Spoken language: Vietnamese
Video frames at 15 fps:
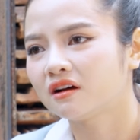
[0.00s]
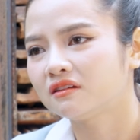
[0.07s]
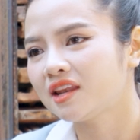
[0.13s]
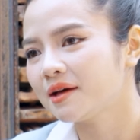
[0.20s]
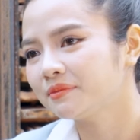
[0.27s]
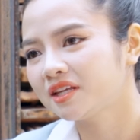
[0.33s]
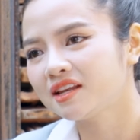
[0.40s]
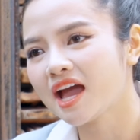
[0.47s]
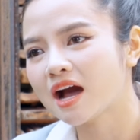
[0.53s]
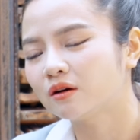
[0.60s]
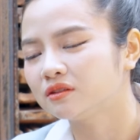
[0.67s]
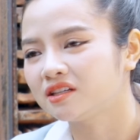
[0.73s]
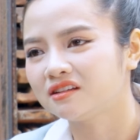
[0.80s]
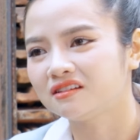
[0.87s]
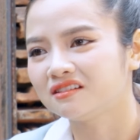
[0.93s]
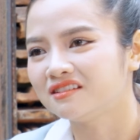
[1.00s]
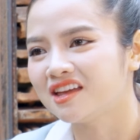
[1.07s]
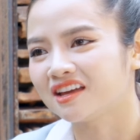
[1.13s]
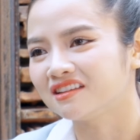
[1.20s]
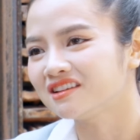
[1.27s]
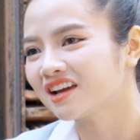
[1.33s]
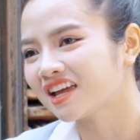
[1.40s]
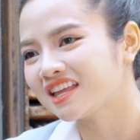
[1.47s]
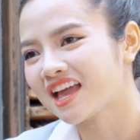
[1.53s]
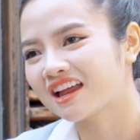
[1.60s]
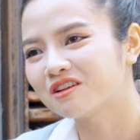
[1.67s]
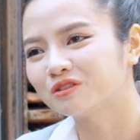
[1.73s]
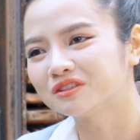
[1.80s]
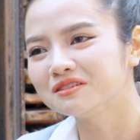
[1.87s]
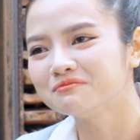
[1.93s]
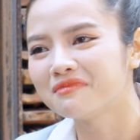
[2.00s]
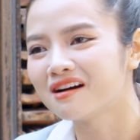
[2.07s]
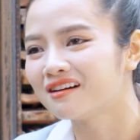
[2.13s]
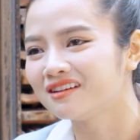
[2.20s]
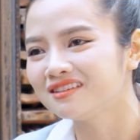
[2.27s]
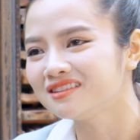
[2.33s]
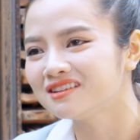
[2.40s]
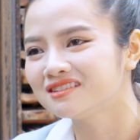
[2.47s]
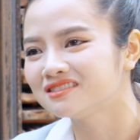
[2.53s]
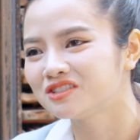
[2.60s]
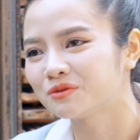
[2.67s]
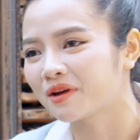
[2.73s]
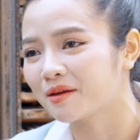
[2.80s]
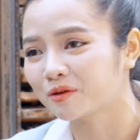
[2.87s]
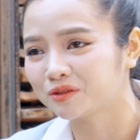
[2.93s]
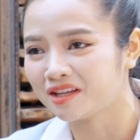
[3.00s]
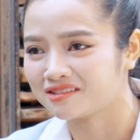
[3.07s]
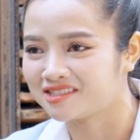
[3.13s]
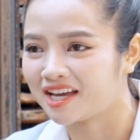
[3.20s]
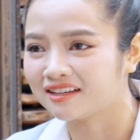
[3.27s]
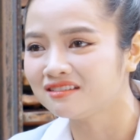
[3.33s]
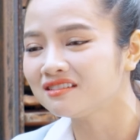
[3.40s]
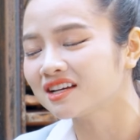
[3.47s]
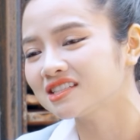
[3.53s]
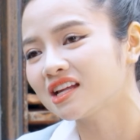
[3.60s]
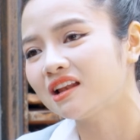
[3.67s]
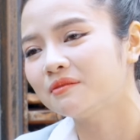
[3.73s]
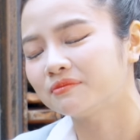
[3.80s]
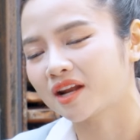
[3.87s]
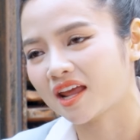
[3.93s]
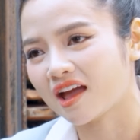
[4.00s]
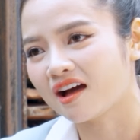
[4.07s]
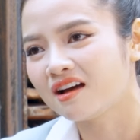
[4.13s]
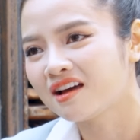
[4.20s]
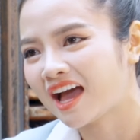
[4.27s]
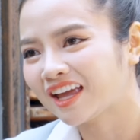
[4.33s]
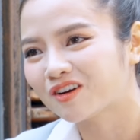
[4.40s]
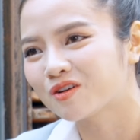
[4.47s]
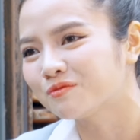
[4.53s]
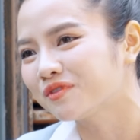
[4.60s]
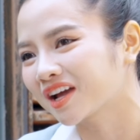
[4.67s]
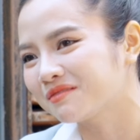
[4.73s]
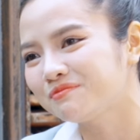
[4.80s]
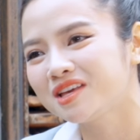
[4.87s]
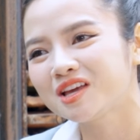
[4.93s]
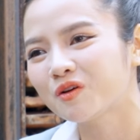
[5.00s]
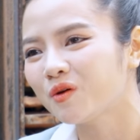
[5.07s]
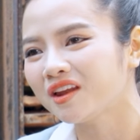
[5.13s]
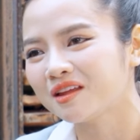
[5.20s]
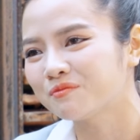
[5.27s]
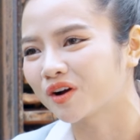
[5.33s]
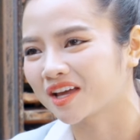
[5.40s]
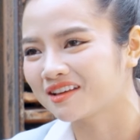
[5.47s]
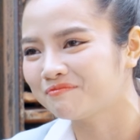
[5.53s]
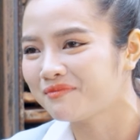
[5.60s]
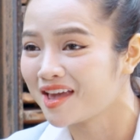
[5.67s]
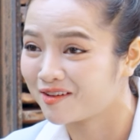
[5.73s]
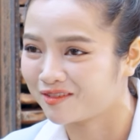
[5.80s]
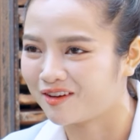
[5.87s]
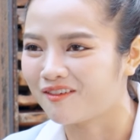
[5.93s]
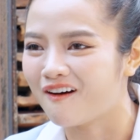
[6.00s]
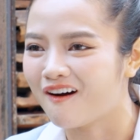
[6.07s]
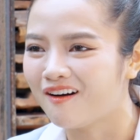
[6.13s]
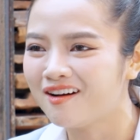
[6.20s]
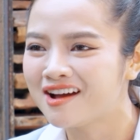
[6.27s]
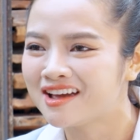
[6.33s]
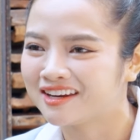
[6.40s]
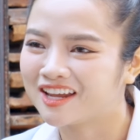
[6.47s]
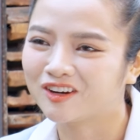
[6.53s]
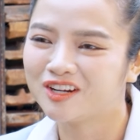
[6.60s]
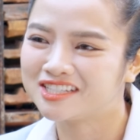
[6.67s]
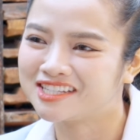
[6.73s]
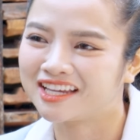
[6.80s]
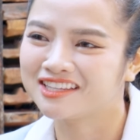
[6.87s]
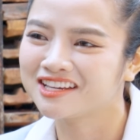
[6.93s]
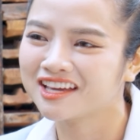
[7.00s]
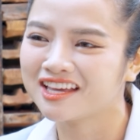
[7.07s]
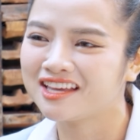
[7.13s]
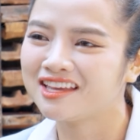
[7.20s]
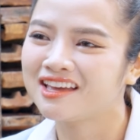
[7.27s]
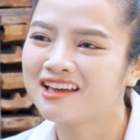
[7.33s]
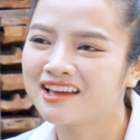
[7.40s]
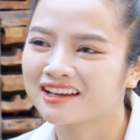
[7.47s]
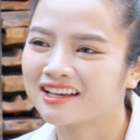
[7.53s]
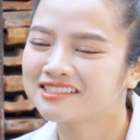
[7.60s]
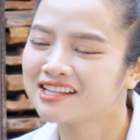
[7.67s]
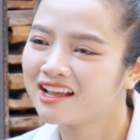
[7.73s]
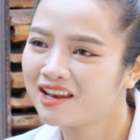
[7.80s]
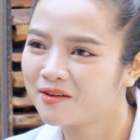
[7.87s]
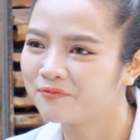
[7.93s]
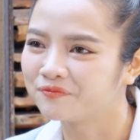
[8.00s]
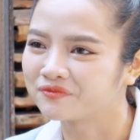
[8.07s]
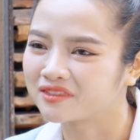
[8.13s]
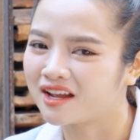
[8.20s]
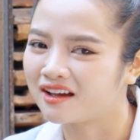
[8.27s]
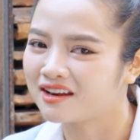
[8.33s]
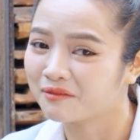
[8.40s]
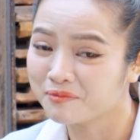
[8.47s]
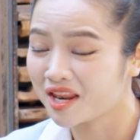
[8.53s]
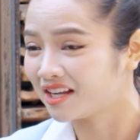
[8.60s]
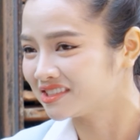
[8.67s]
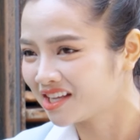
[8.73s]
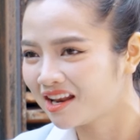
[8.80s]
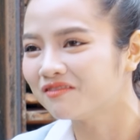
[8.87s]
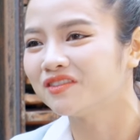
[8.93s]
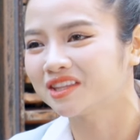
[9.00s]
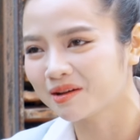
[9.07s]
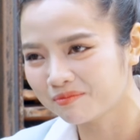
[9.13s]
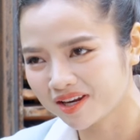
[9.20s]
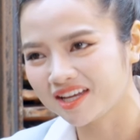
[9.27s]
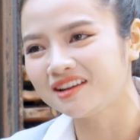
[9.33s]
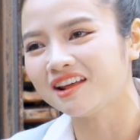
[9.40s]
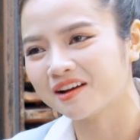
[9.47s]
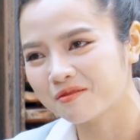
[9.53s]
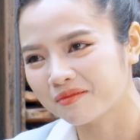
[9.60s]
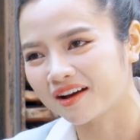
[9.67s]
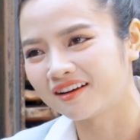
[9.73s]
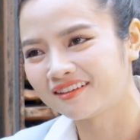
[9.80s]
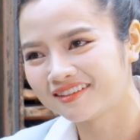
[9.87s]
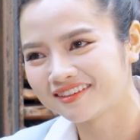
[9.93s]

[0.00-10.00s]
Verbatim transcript: làm thế nào thì để những cái nhà đầu tư mới như chúng em có thể tránh những cái sai lầm này ạ anh có một cái bí quyết hay một cái mẹo nào đó để có thể tránh những cái cái sai lầm à, đặc biệt là sai lầm về tâm lý này không ạ